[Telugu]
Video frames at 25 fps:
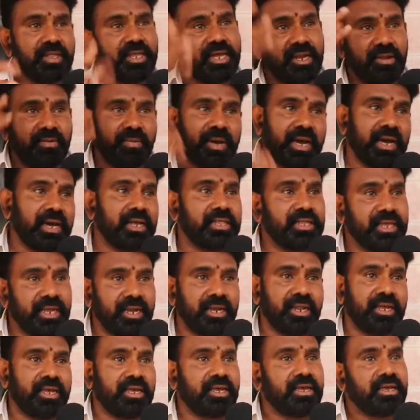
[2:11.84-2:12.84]
దీన్ని
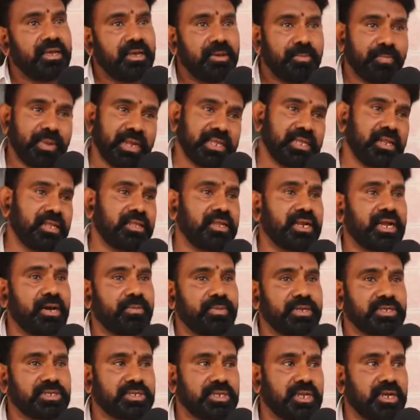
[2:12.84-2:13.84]
దీన్ని ప్రజలందరూ
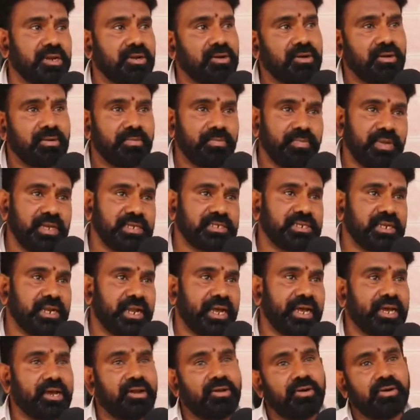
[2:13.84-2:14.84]
గమనిస్తున్నారు బీసీ
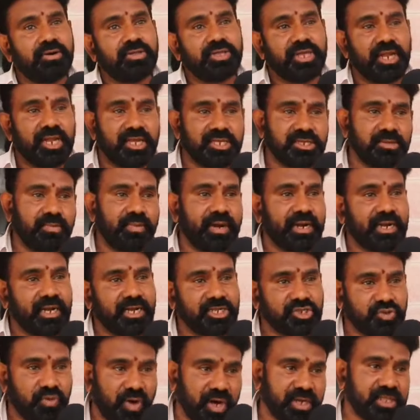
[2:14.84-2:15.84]
నాయకులు తెలుగుదేశం
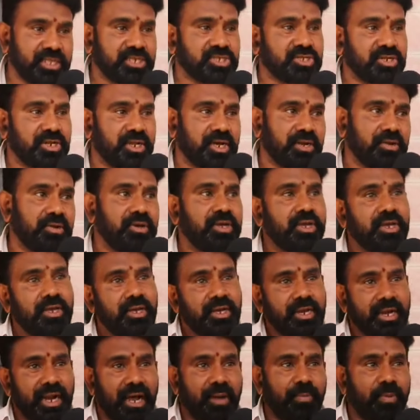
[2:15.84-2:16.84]
పార్టీని స్వాగతిస్తున్నారు
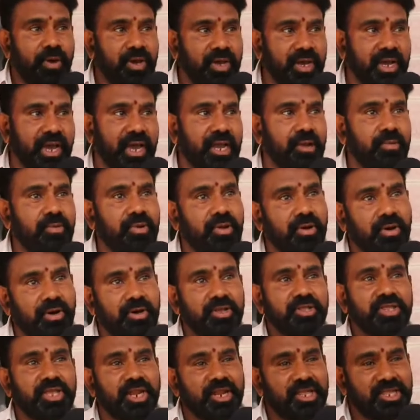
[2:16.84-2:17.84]
రాబోయే కాలంలో
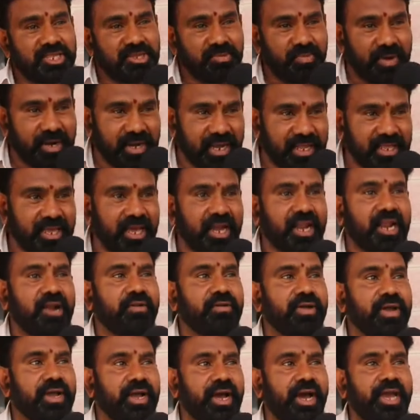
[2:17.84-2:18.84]
తెలుగుదేశం పార్టీ అధికారులు
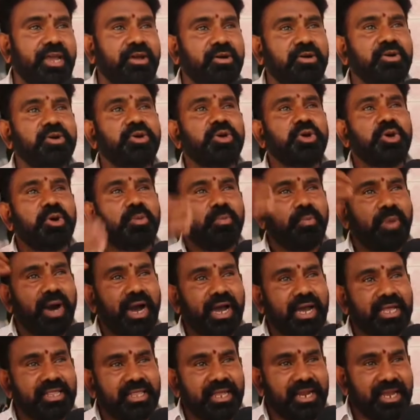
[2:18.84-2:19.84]
రావడం ఖాయం
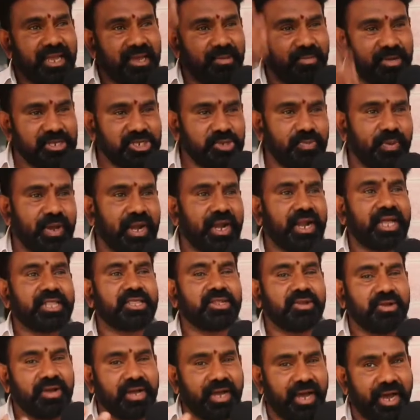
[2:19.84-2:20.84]
మాకందరికీ మంచి పాలన
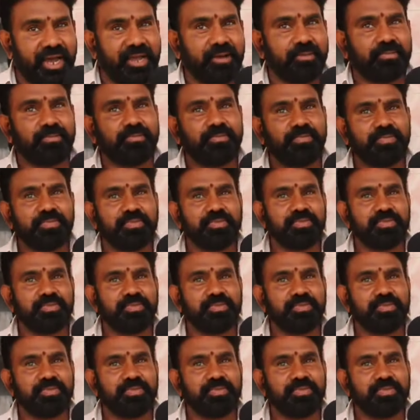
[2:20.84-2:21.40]
అందరం ఖాయం